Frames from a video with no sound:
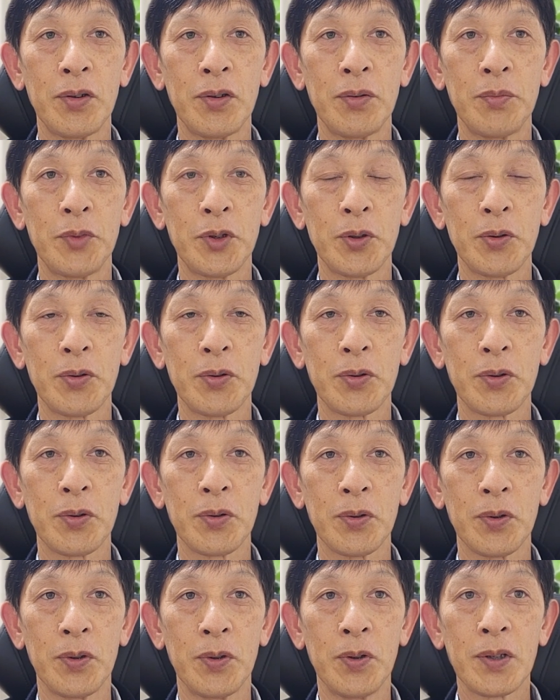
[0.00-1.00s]
物事
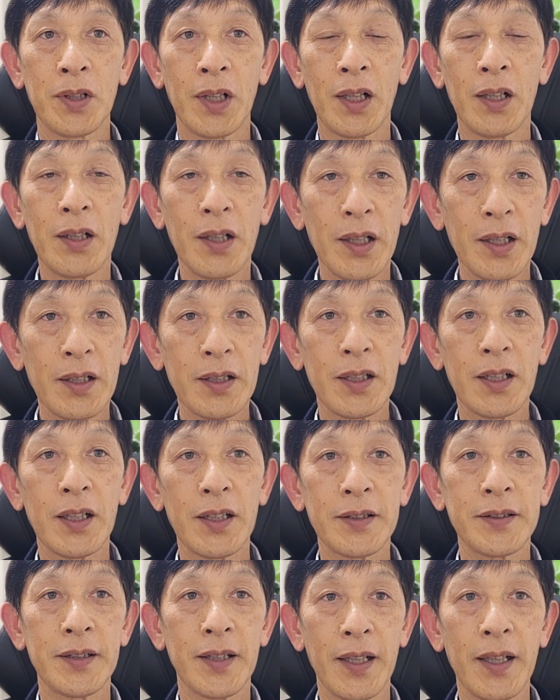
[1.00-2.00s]
の考え方
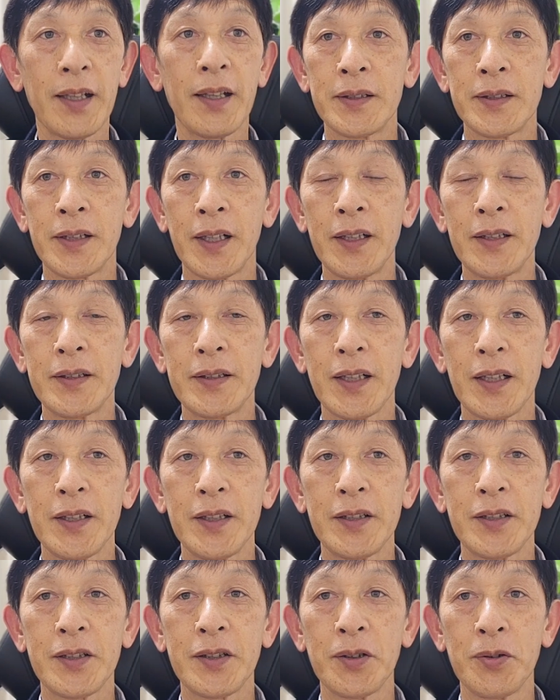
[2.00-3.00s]
ですね。健在
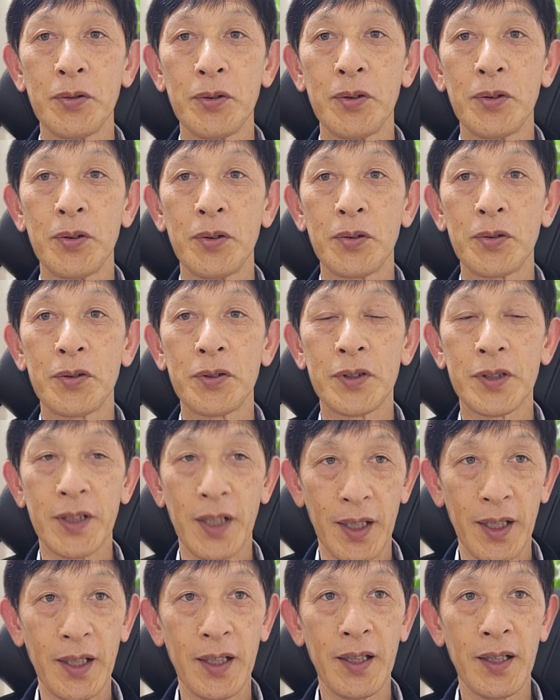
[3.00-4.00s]
意識の
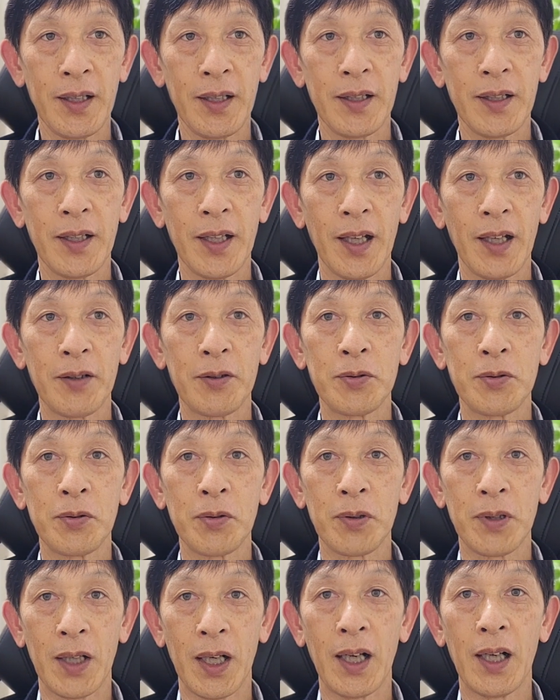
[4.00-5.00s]
癖である
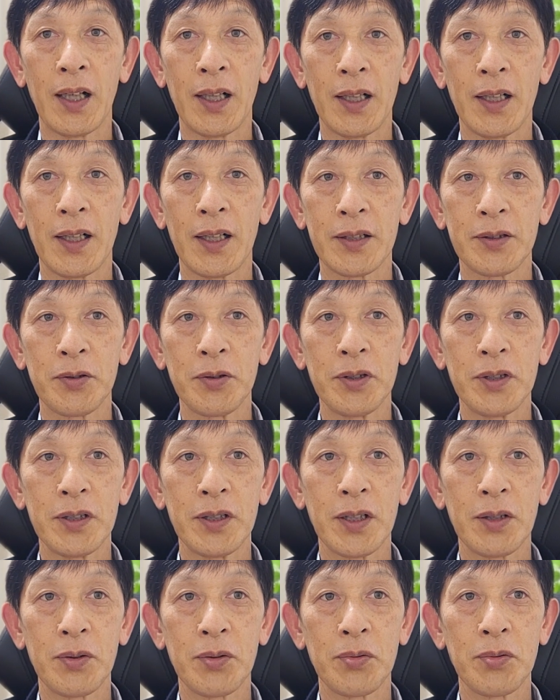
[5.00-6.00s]
とか、そういっ
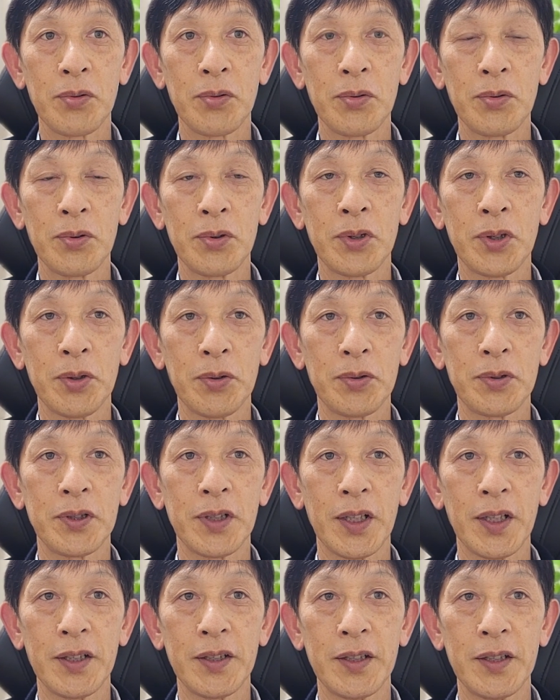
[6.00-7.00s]
たところを強
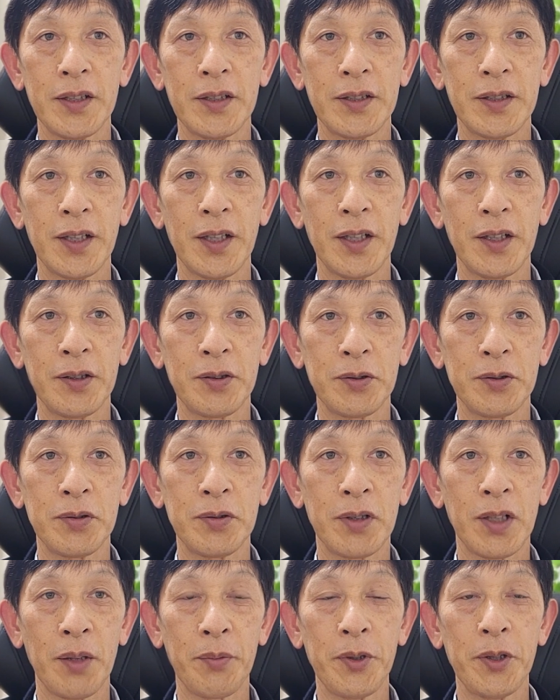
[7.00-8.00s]
制してい
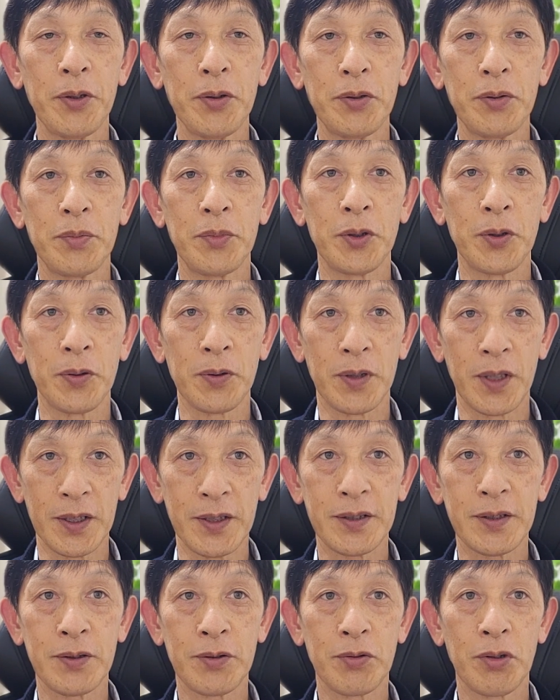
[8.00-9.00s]
くためのもので
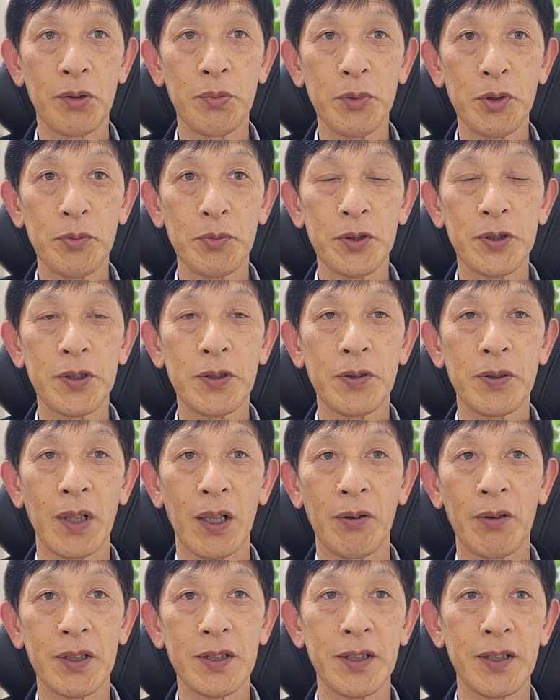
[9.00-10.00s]
す。これももちろん
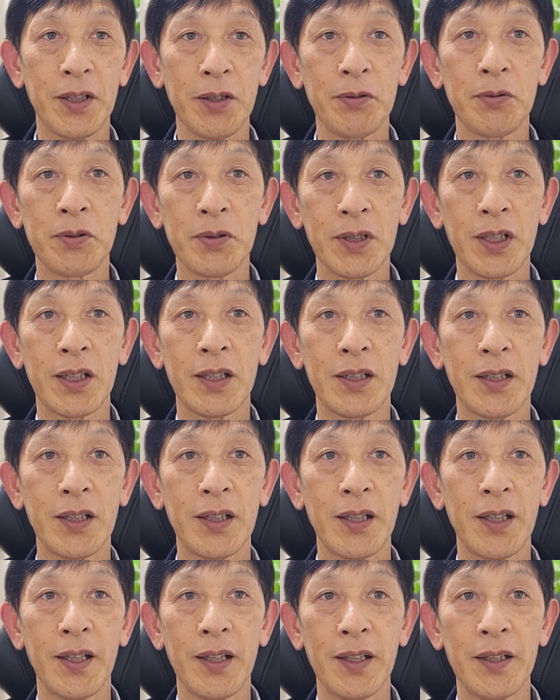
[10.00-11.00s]
合わせて行っ
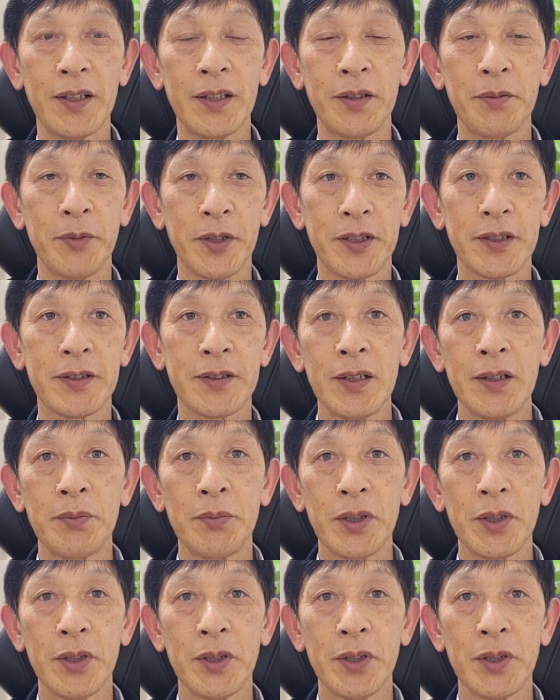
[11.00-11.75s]
ていきます。